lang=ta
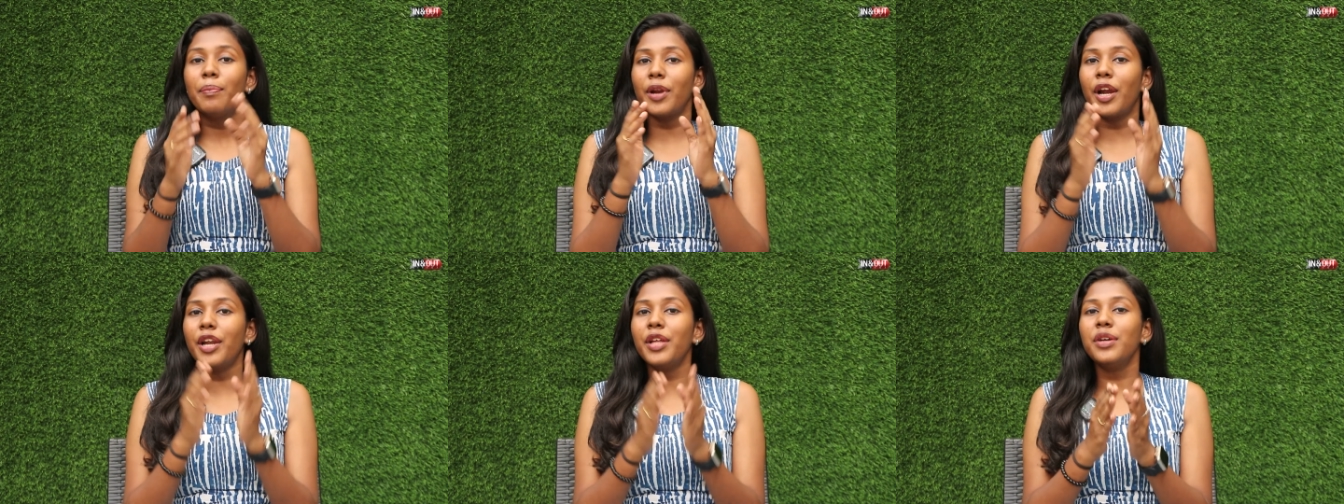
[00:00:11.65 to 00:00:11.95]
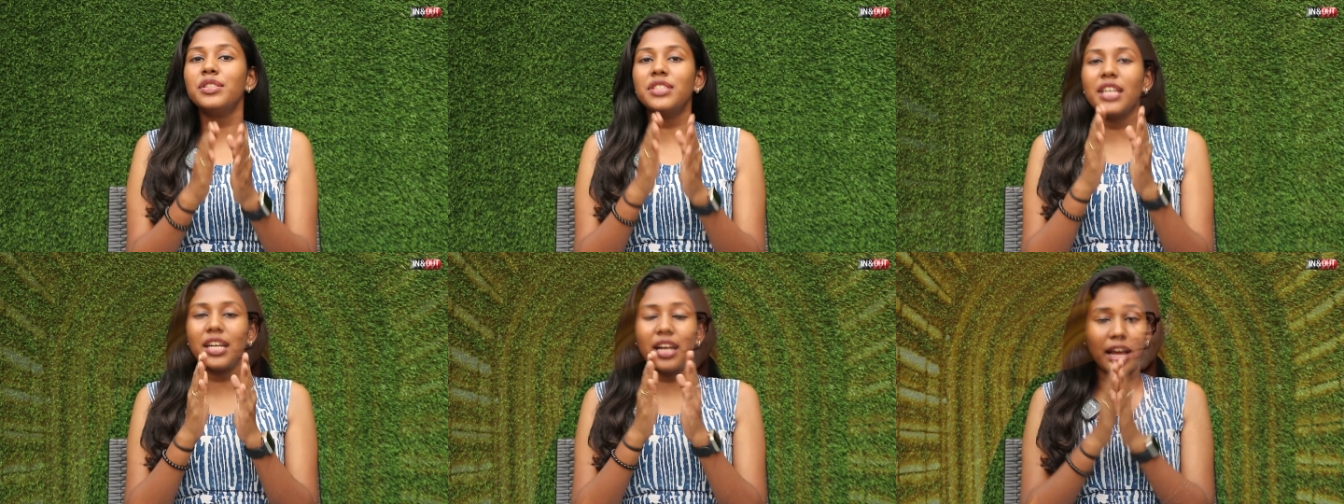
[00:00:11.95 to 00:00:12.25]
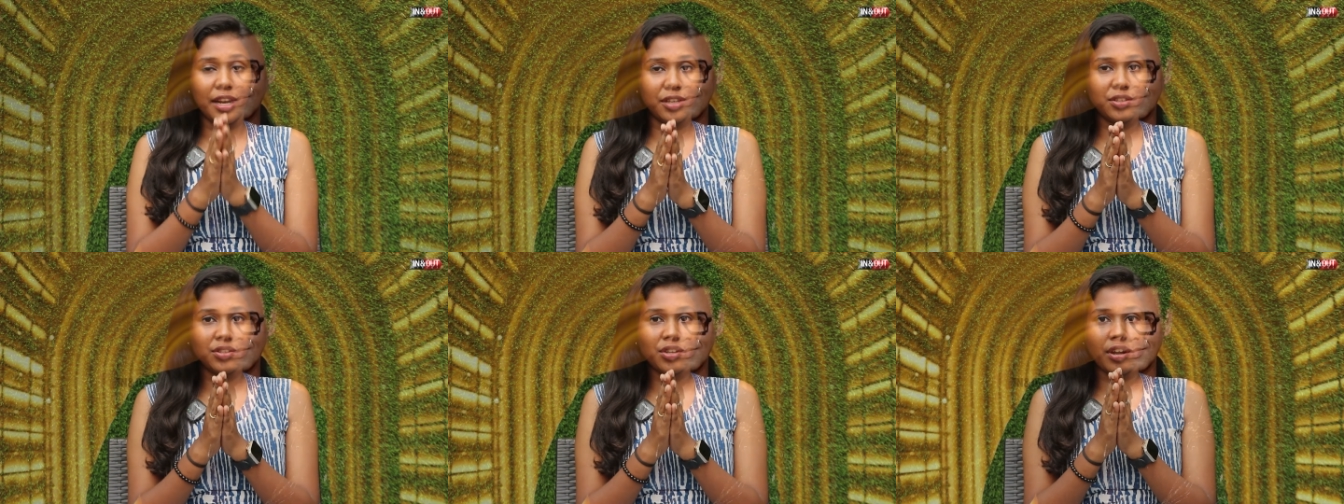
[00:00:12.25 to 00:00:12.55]
ப்ரொடியூசர்
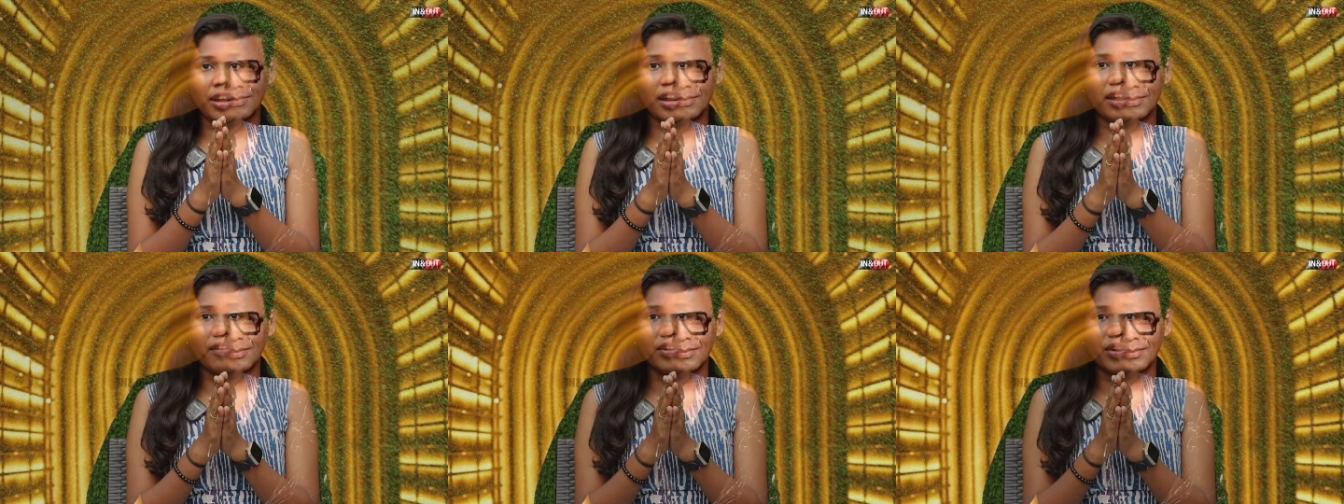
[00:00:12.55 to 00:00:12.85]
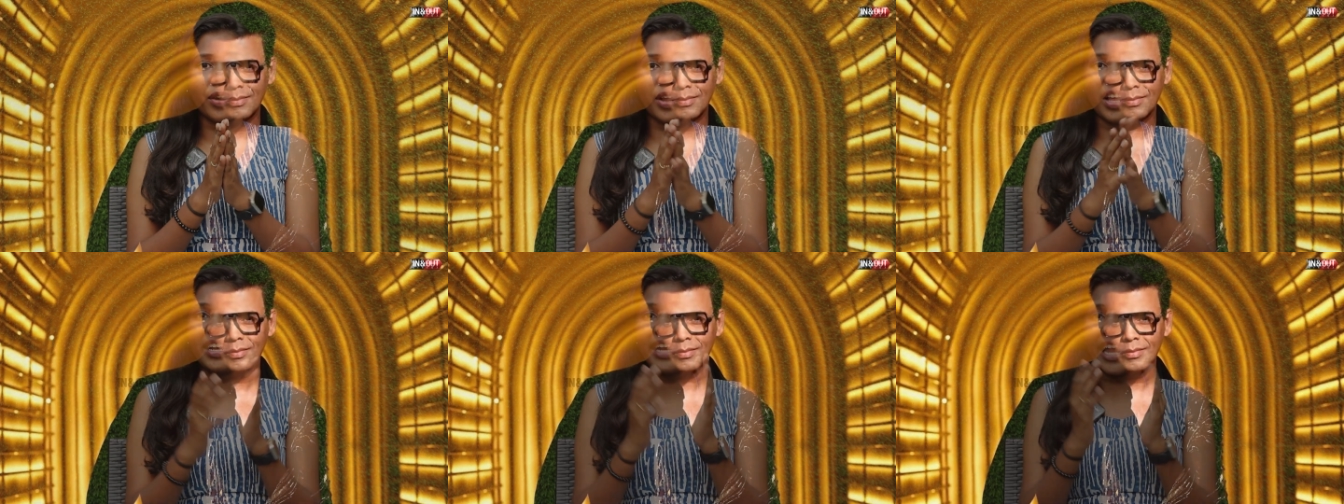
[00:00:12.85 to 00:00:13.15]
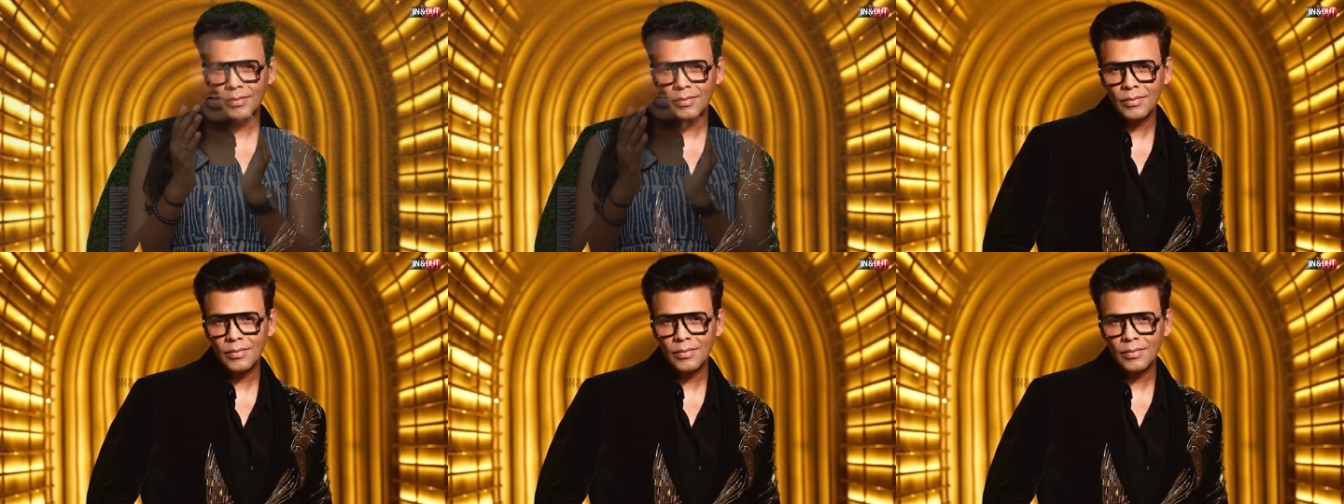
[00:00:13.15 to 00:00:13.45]
கரண் ஜோகர் அவரோட
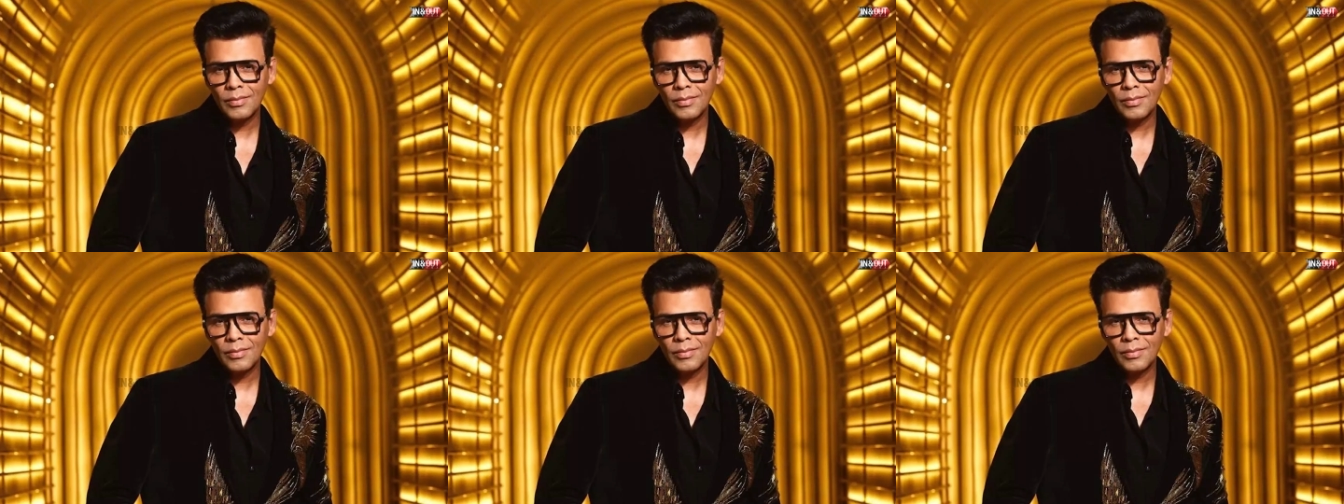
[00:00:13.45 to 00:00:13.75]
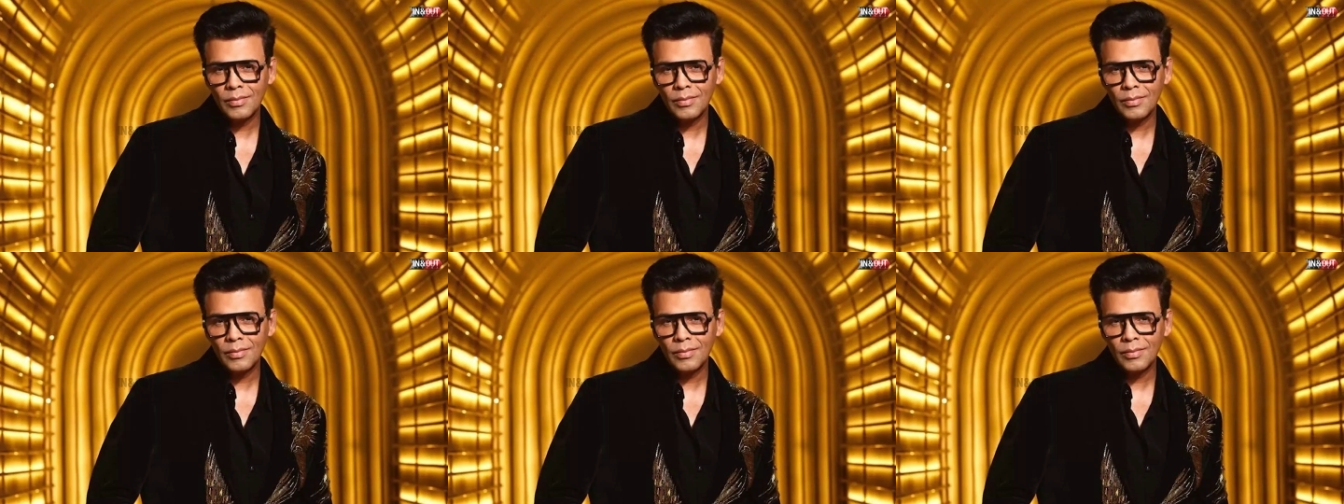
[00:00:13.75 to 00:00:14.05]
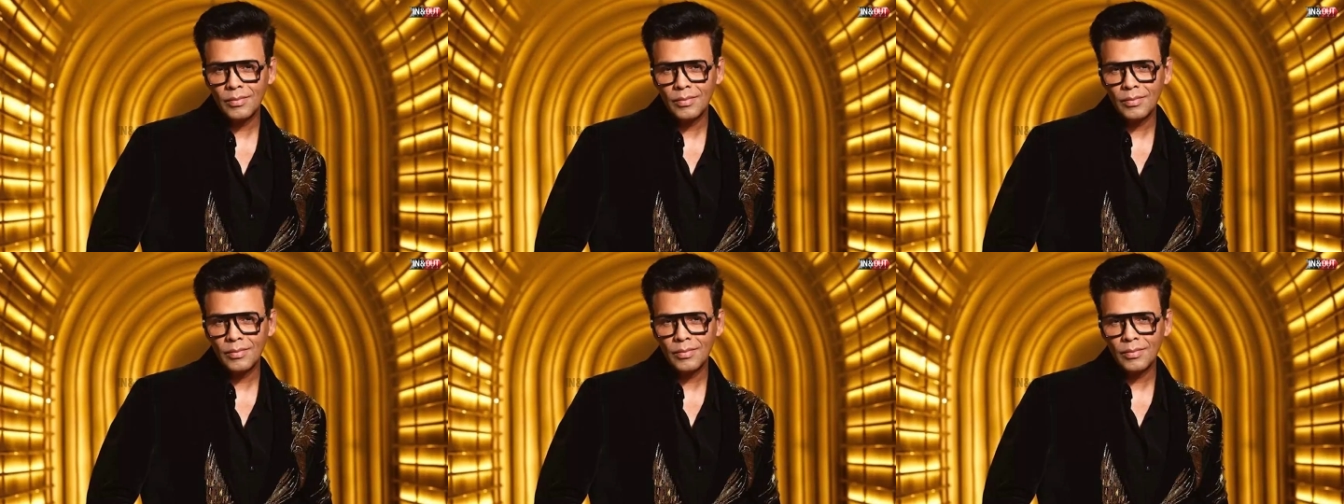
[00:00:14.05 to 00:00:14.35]
நெக்ஸ்ட் என்ன படம்
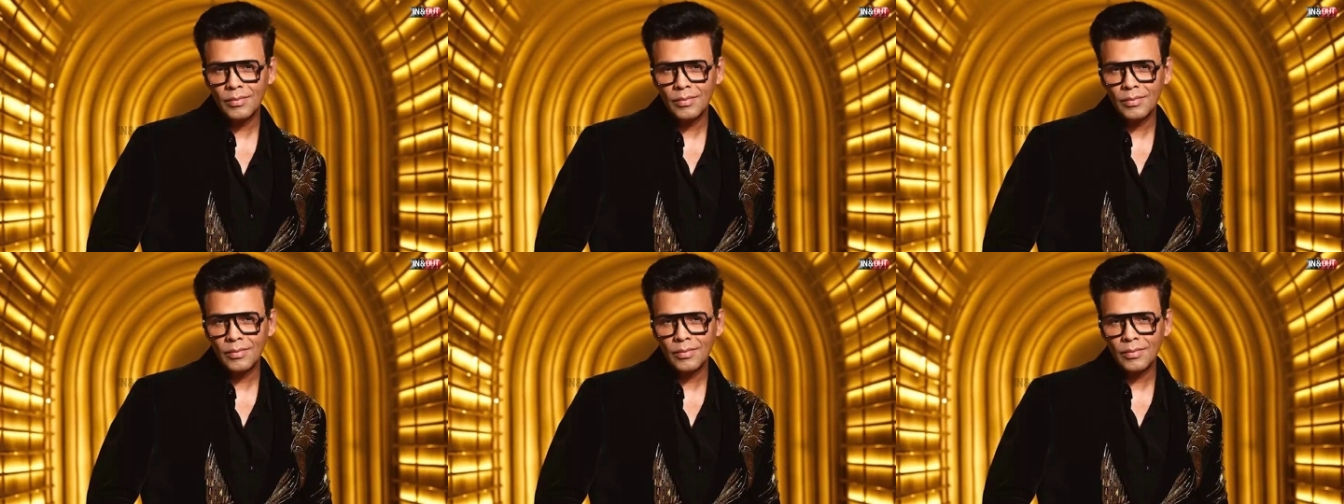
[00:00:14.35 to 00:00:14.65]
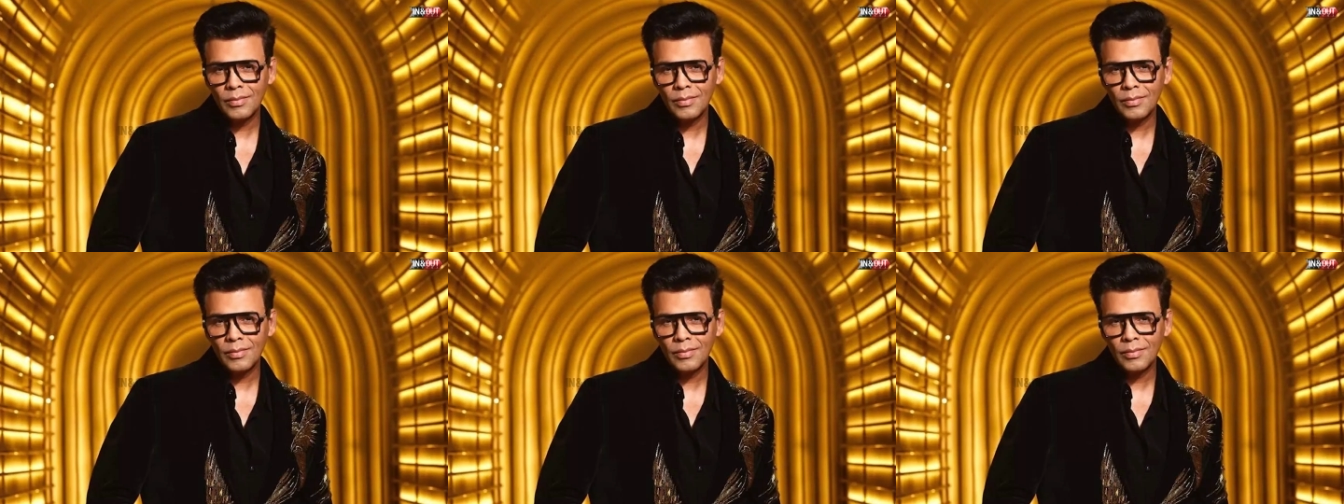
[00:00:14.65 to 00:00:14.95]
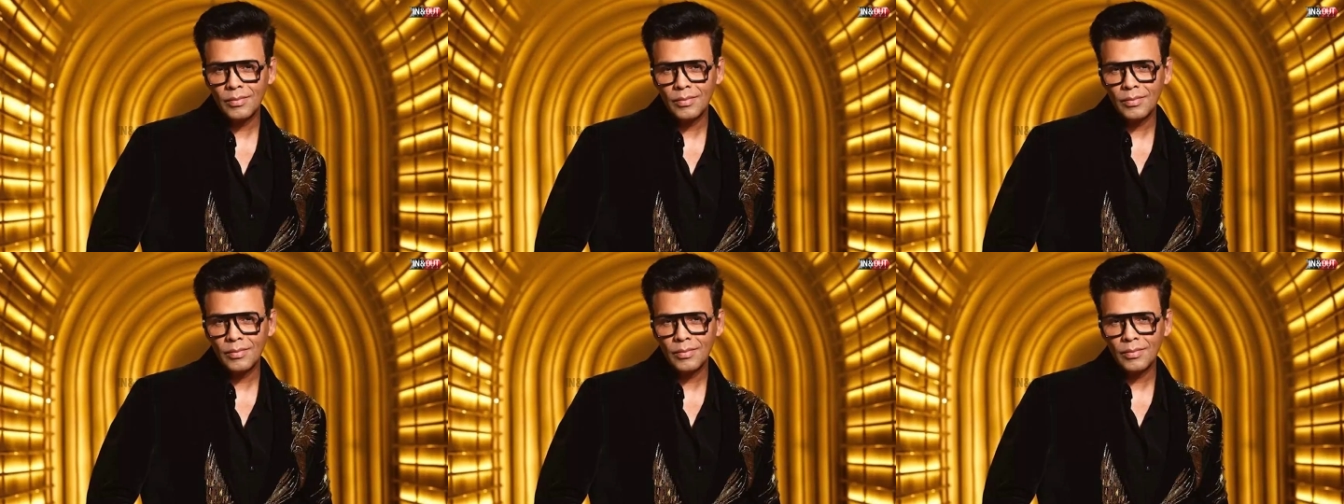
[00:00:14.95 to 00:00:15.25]
ப்ரொடியூஸ் பண்ண போறாங்க நம்ம
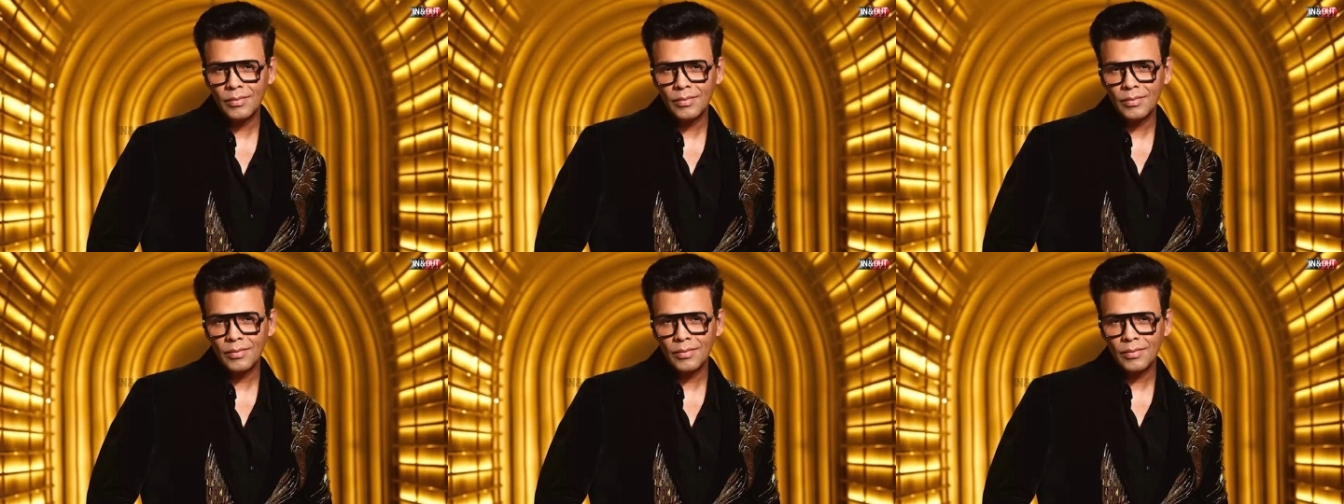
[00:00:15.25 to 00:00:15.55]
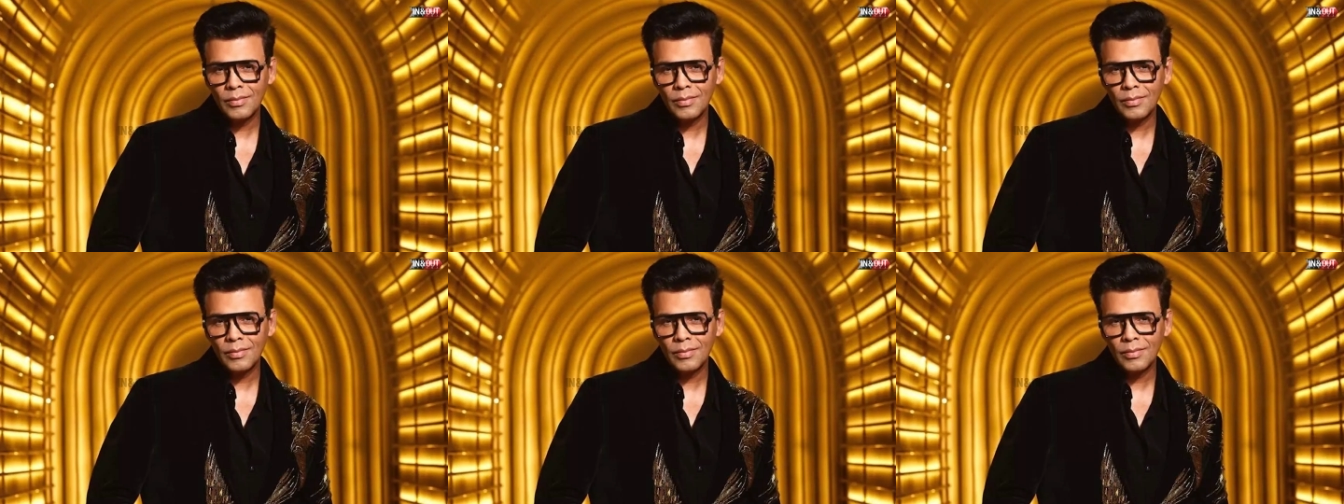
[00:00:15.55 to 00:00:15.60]
பார்க்க போறோம்